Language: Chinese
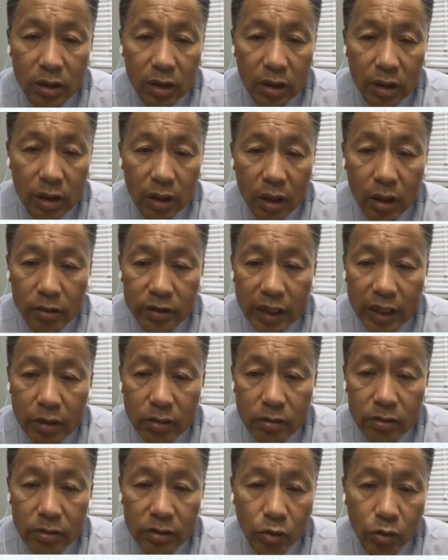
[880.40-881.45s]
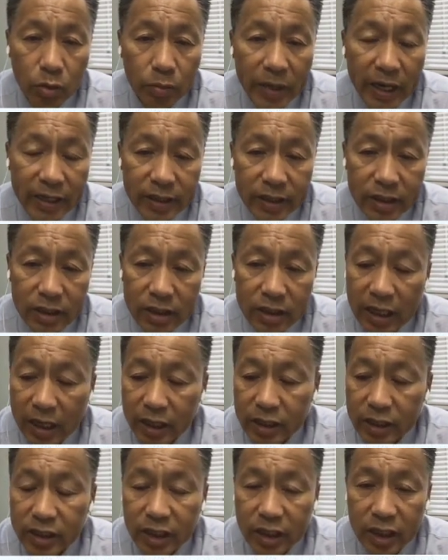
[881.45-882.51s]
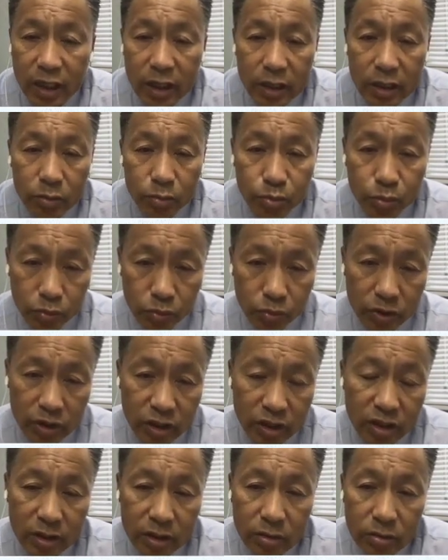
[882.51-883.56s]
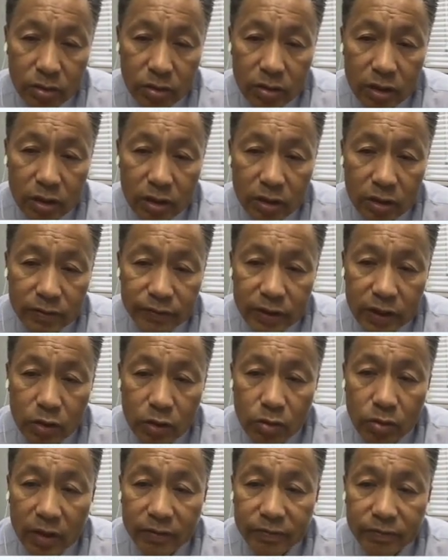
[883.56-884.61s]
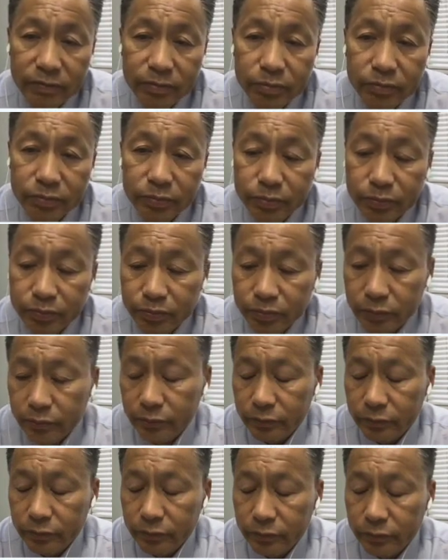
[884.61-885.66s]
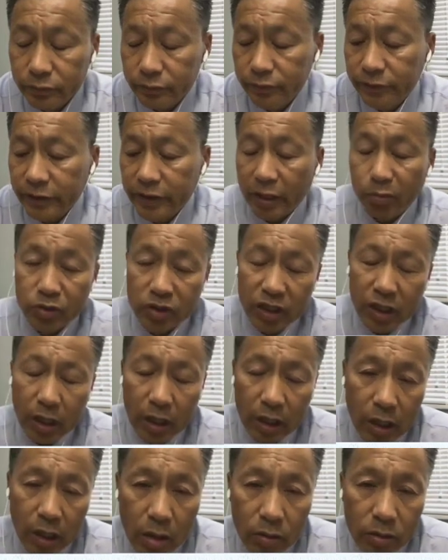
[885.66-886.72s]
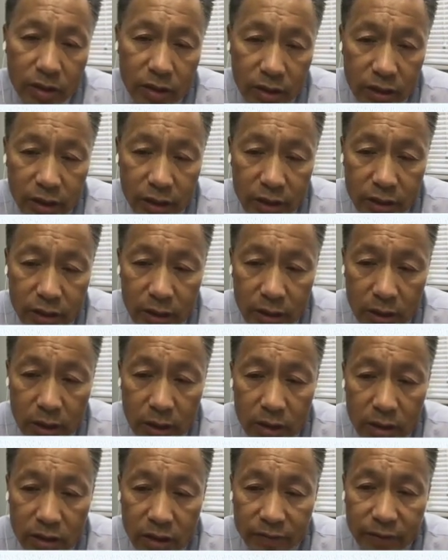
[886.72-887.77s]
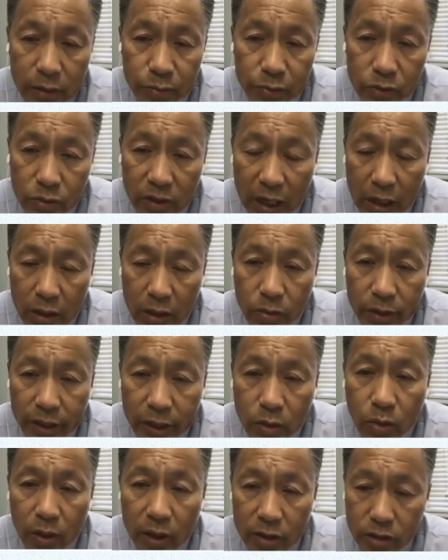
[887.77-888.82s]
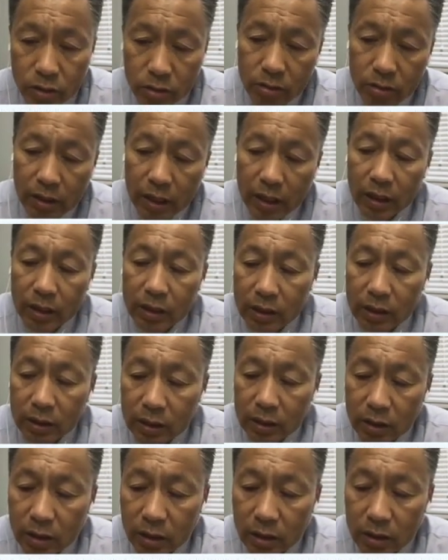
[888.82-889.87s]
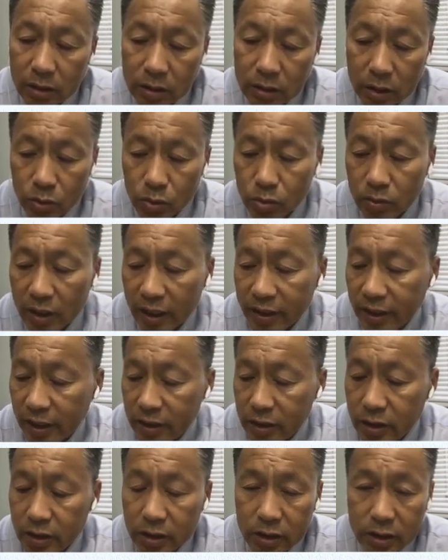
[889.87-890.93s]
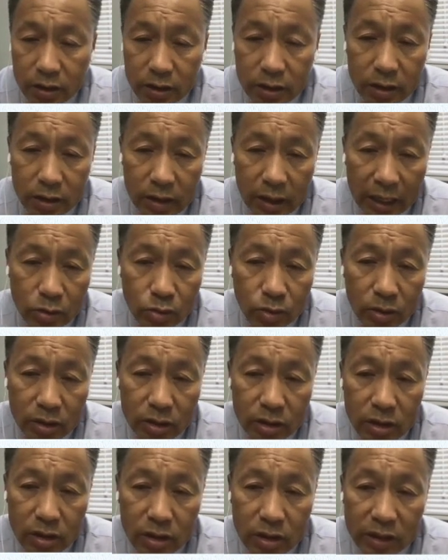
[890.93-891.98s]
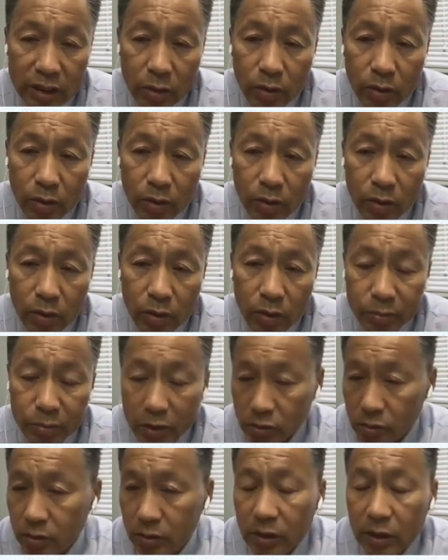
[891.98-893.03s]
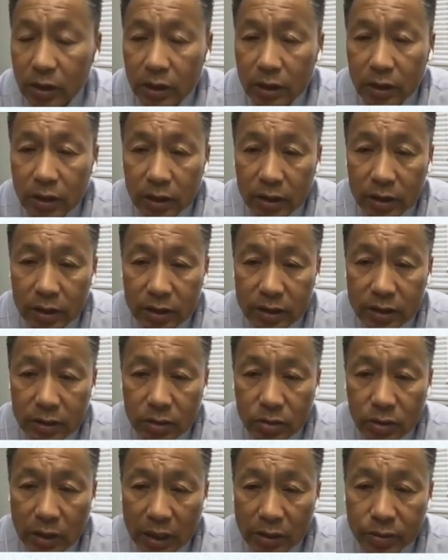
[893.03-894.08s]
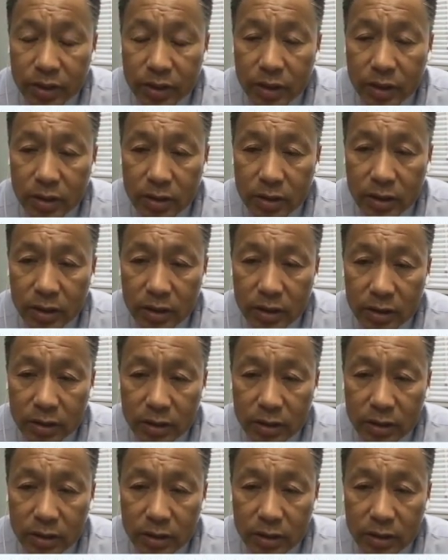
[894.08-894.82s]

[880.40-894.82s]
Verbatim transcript: 好，然后我们还在其他的一些不是就说是新冠肺炎不是很高的一些这个地方，比如说安徽、广州啊。嗯，成都啊也进行了这个安装实施，在华西医院，包括嗯安徽省这个